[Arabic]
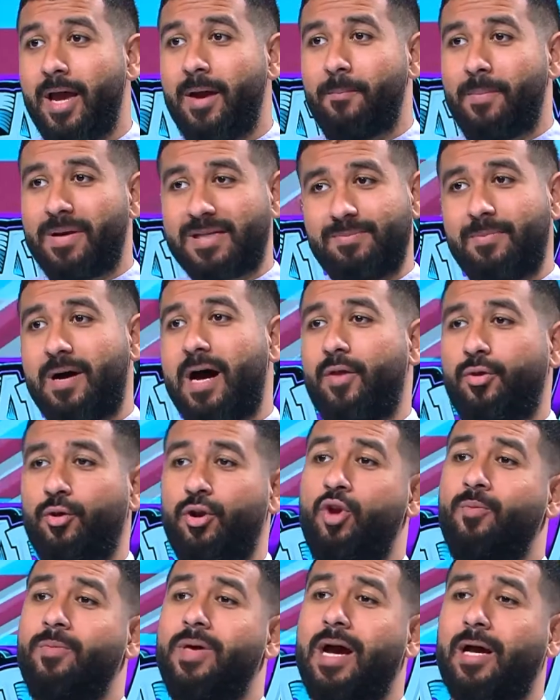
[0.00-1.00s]
بس ما اظن
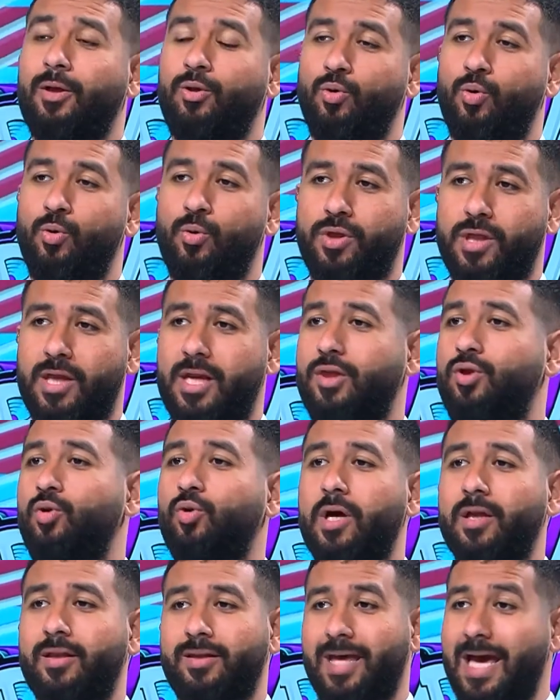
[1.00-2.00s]
انهم ياخذوا ثلاث
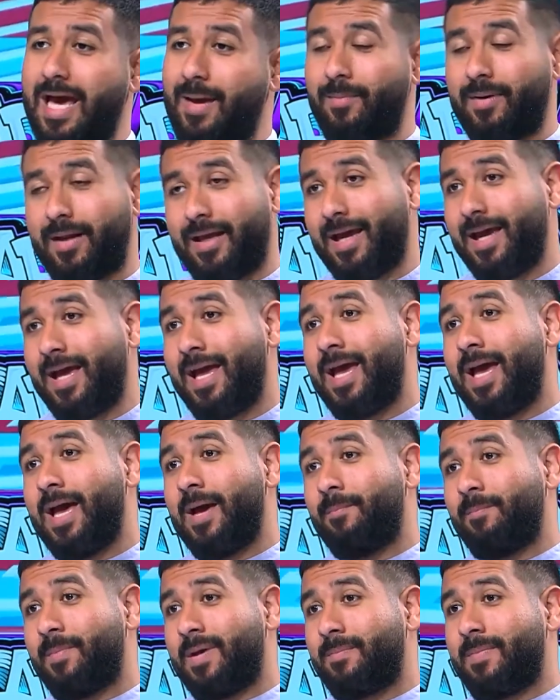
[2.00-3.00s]
نقاط كامله
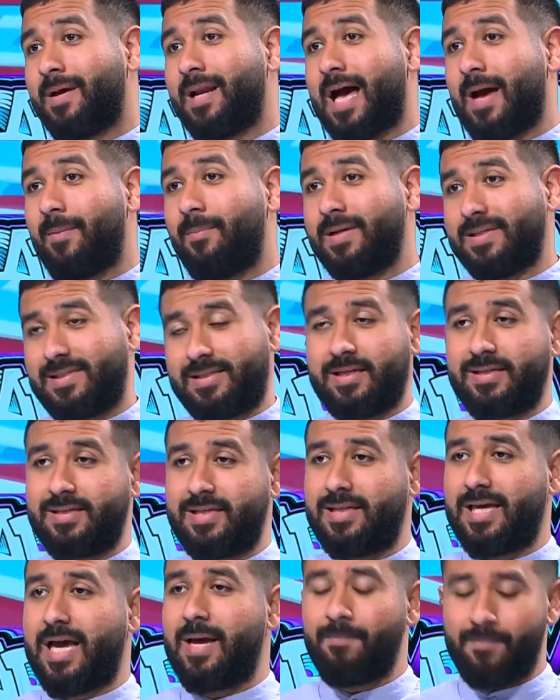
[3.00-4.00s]
من ملعب ليستر
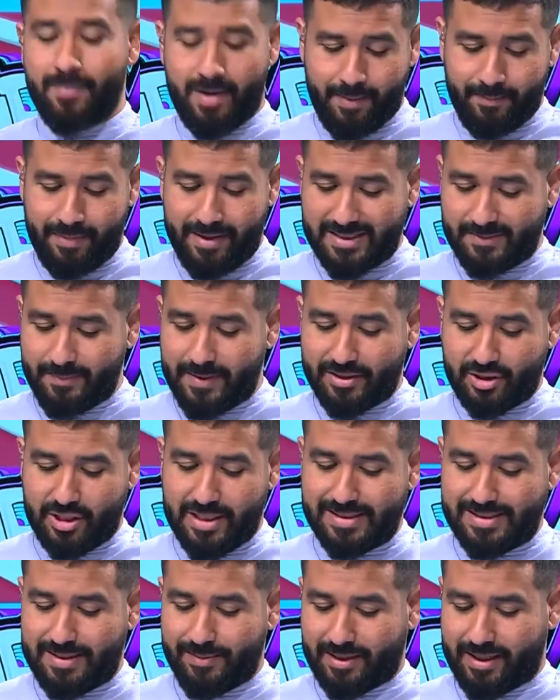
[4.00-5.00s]
سيتي اما بالنسبه
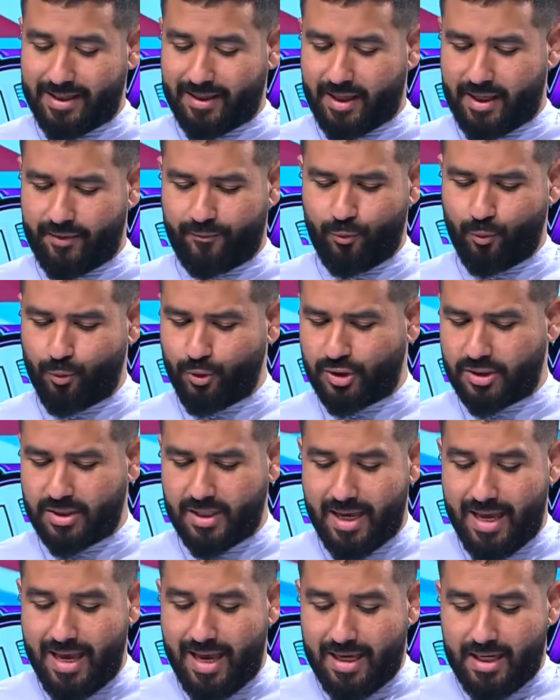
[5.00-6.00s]
لتشيلسي بتخيل راح يفوز
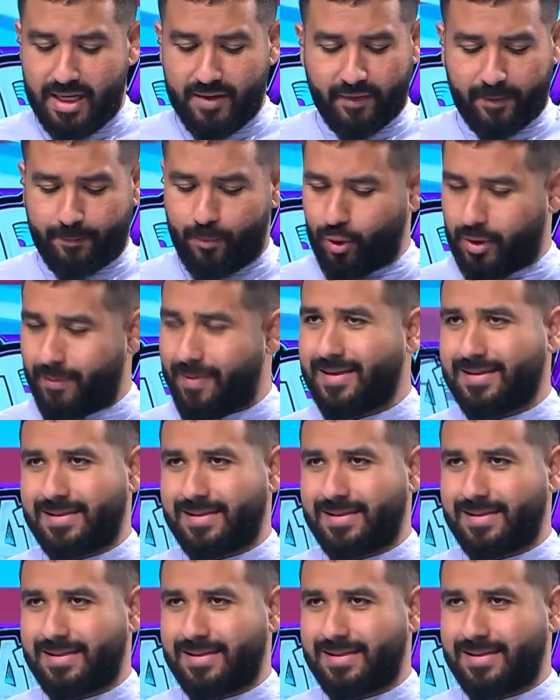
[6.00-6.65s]
ليفربول كمان